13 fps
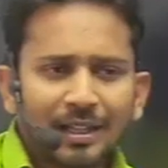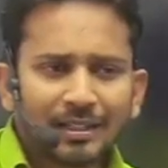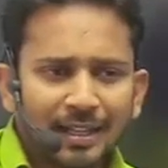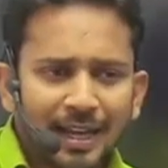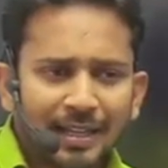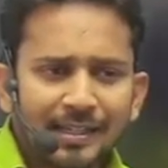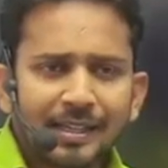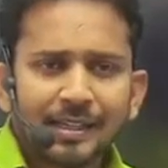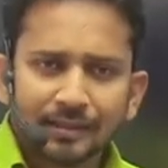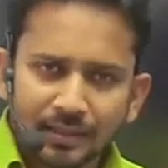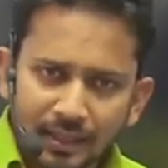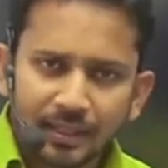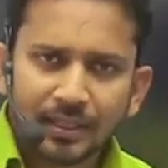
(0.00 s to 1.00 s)
क्या ये
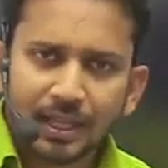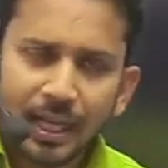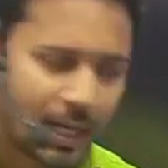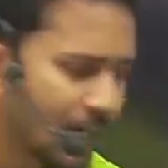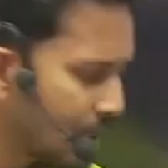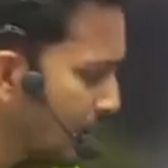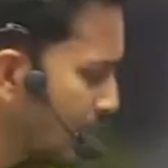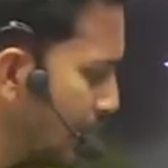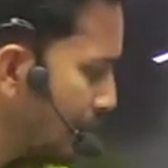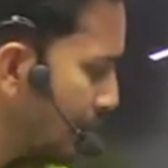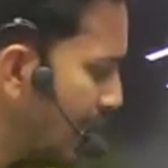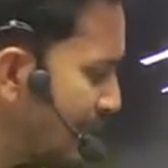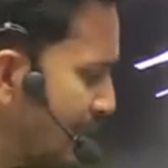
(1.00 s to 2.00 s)
तरीका है
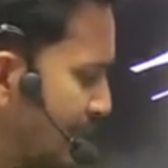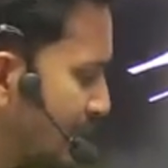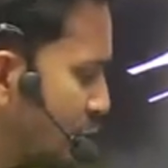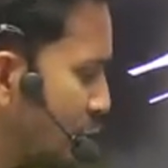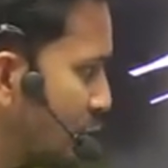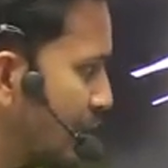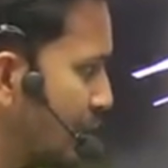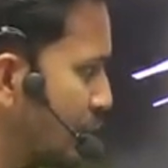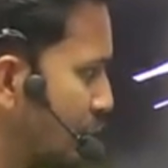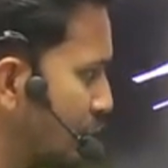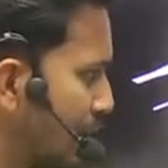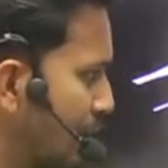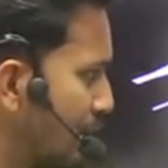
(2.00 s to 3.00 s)
मान लीजिए चलो गलती
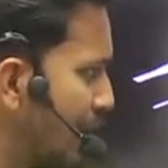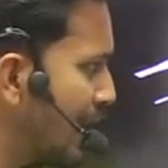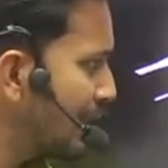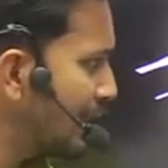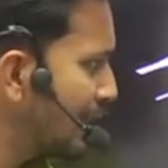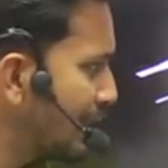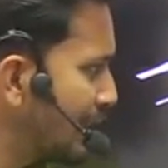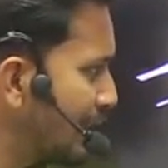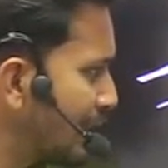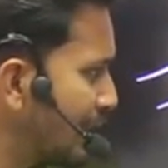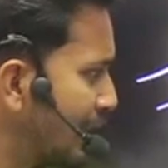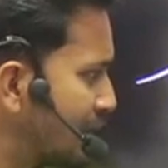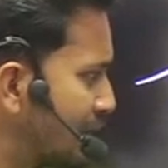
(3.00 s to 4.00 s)
हो गई हम मान रहे हैं कि ये
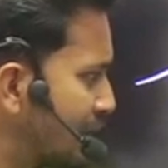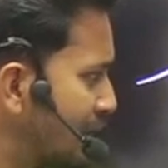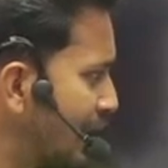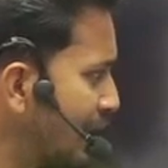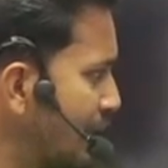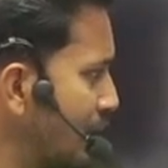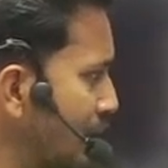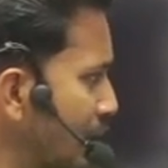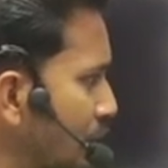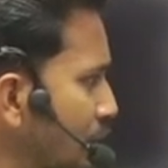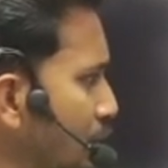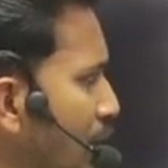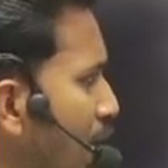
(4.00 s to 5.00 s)
गलत चीज है
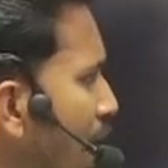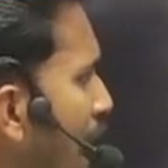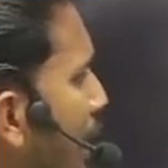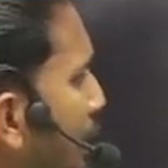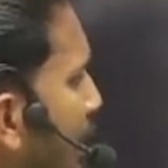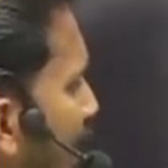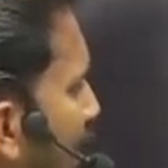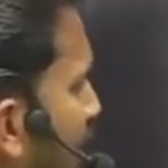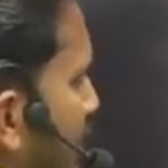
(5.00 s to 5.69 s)
तो आप ऐसे